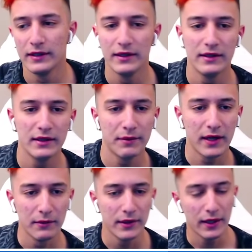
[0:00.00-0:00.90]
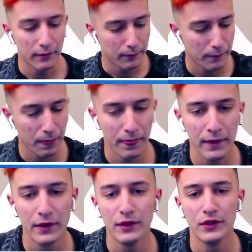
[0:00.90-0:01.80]
Girdik bakalım hadi.
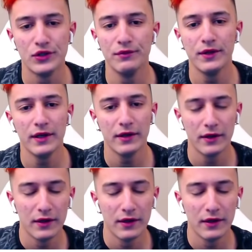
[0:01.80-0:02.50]
Şimdi